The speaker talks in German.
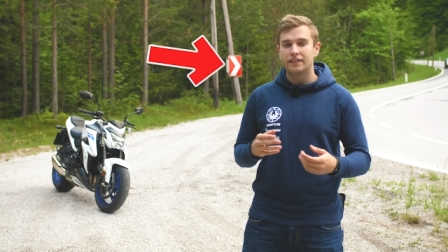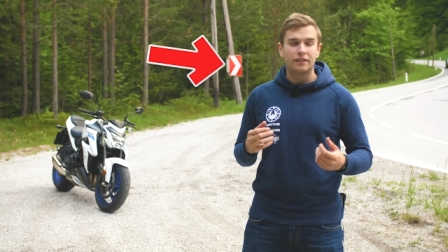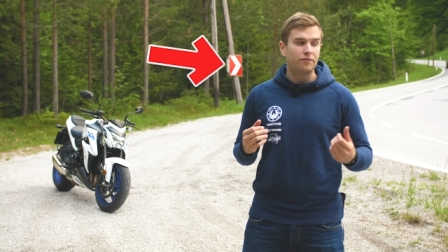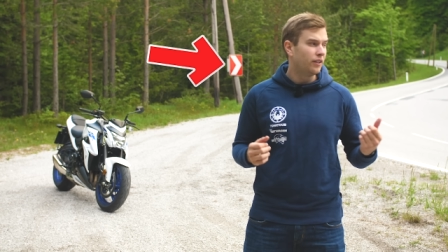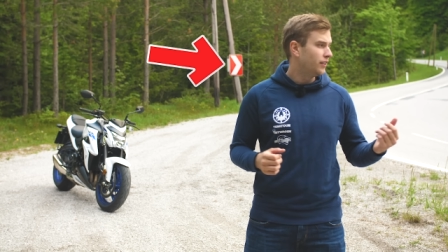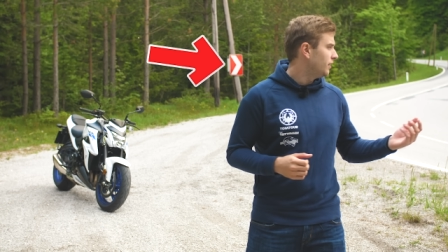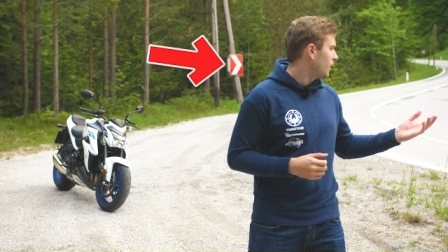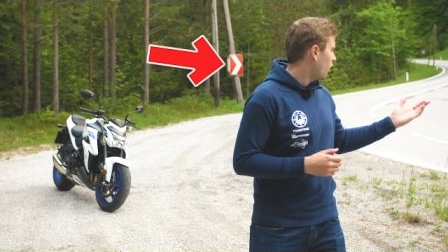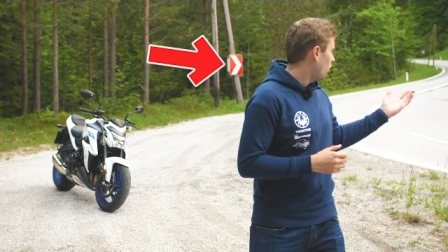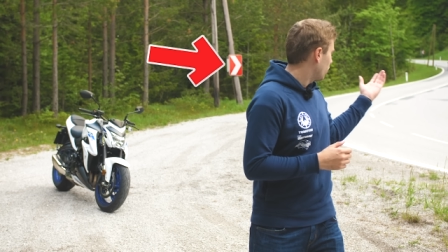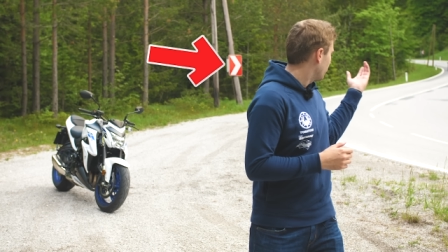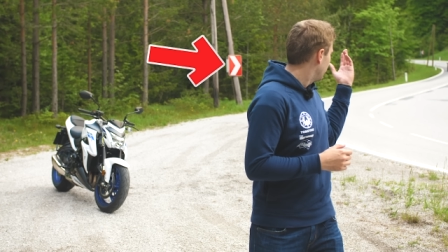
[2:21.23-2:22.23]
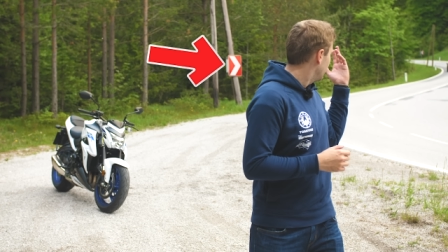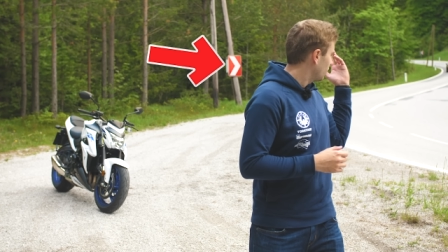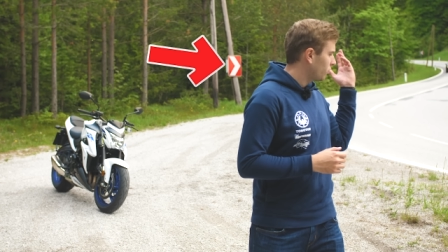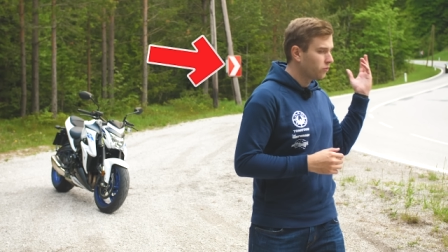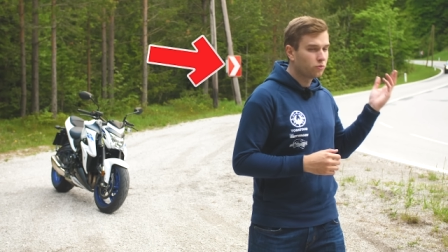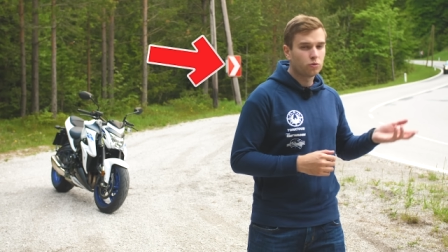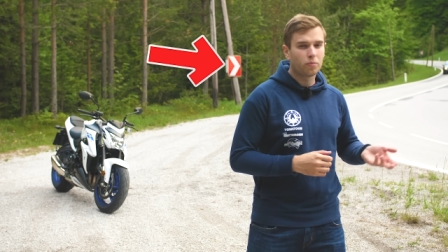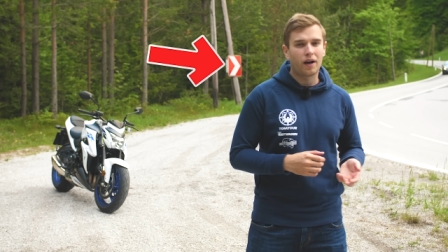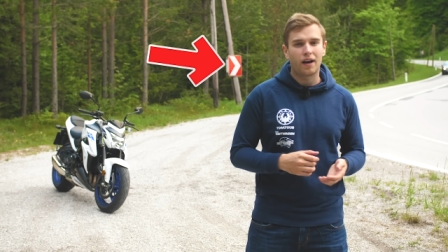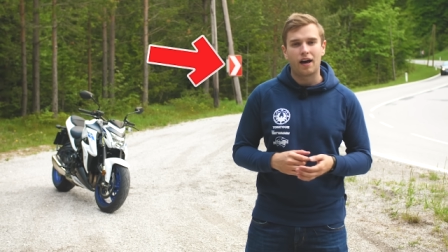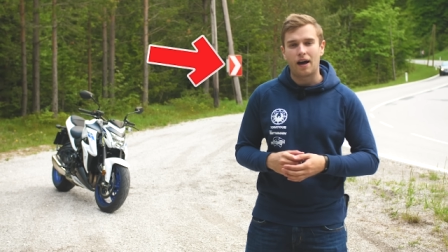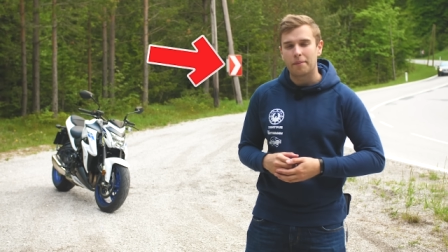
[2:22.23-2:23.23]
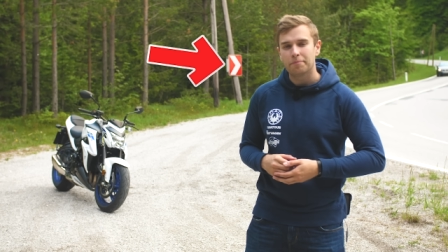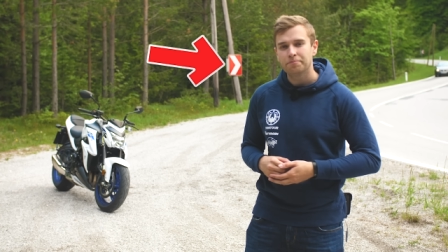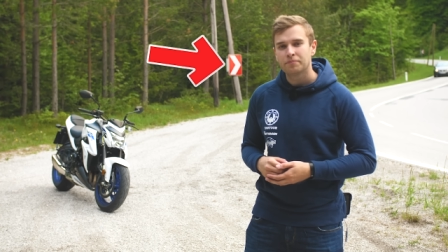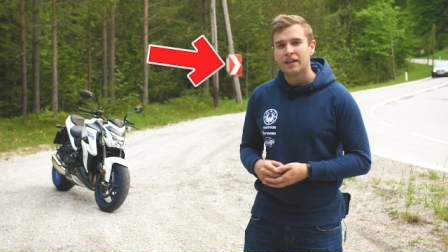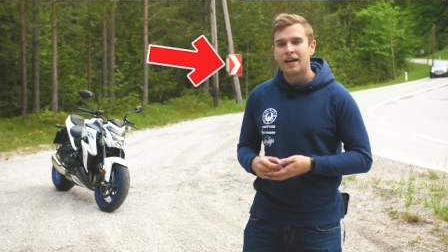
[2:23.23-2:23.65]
die wir hier auch im Hintergrund überall haben.